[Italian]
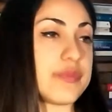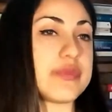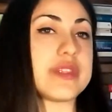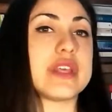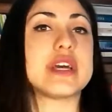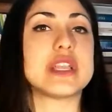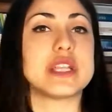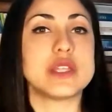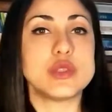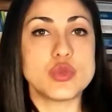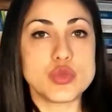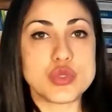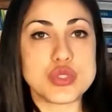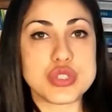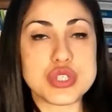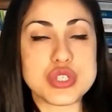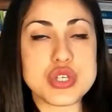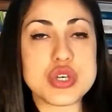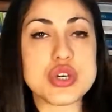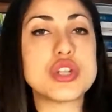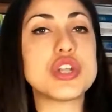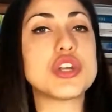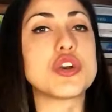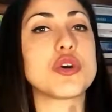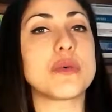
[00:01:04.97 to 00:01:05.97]

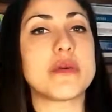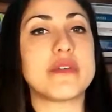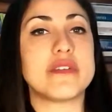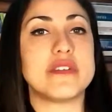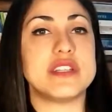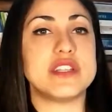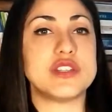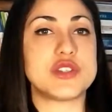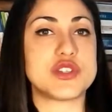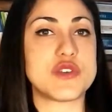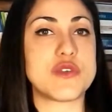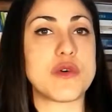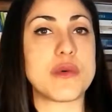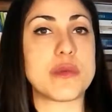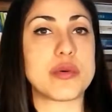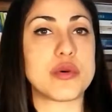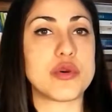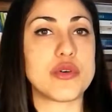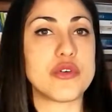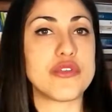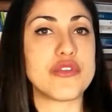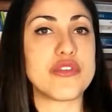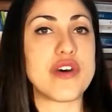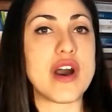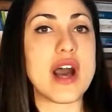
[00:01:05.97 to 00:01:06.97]
Riduzione, come vi dicevo
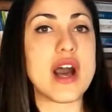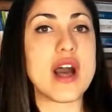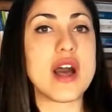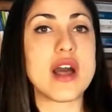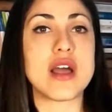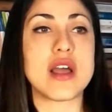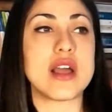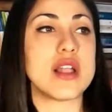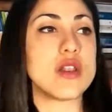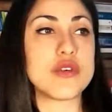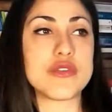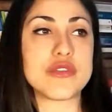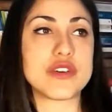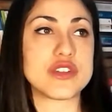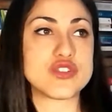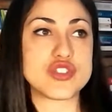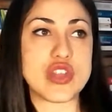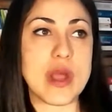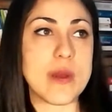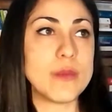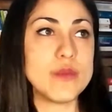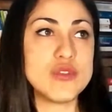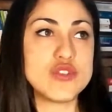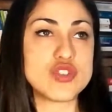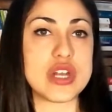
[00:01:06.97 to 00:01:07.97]
poco fa, eh, lo
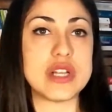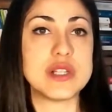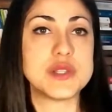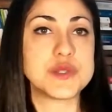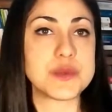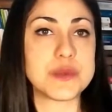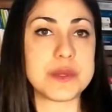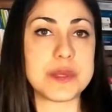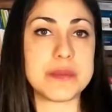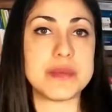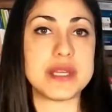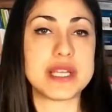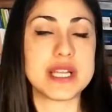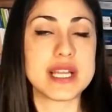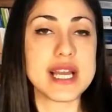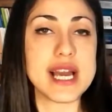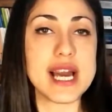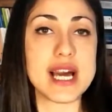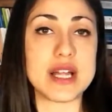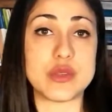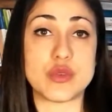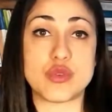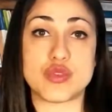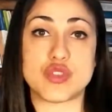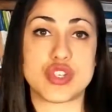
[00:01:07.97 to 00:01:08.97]
facciamo già al
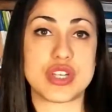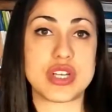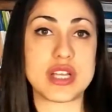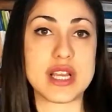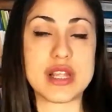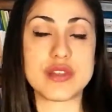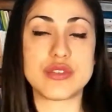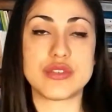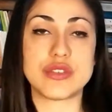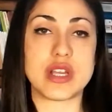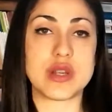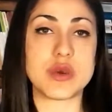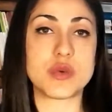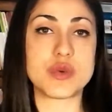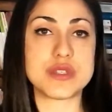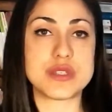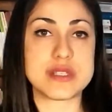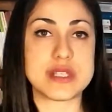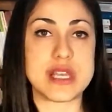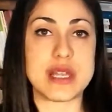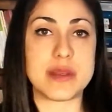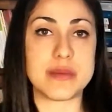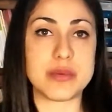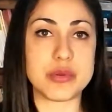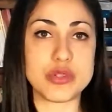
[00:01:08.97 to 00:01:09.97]
supermercato, cercando di
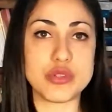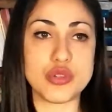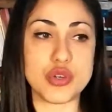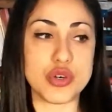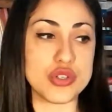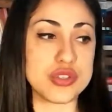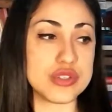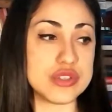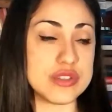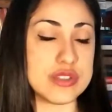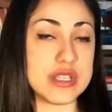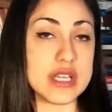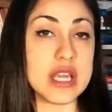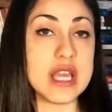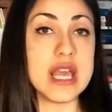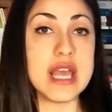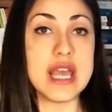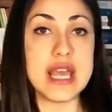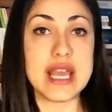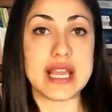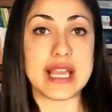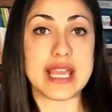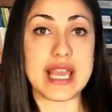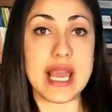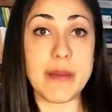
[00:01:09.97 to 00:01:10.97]
acquistare prodotti
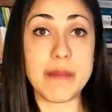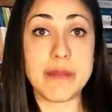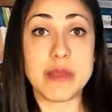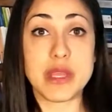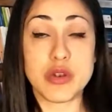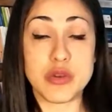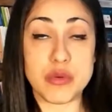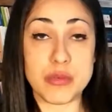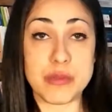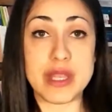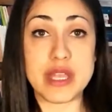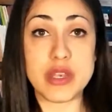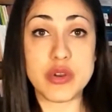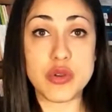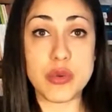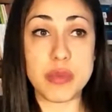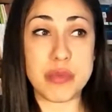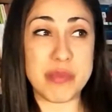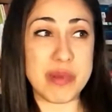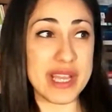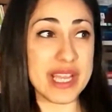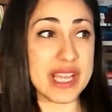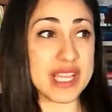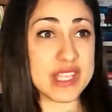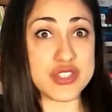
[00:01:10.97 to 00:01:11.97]
che abbiano meno
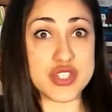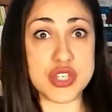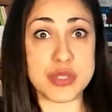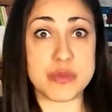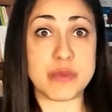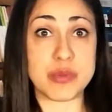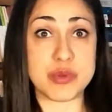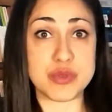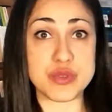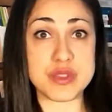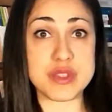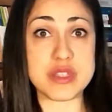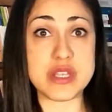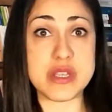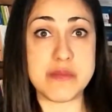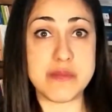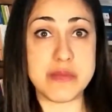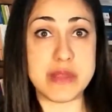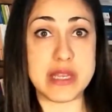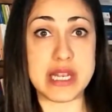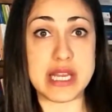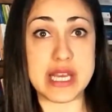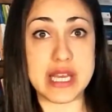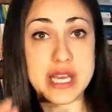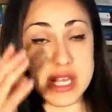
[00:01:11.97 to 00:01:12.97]
packaging
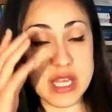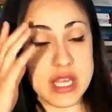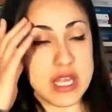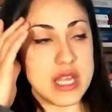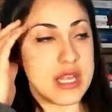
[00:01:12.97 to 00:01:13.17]
possibile.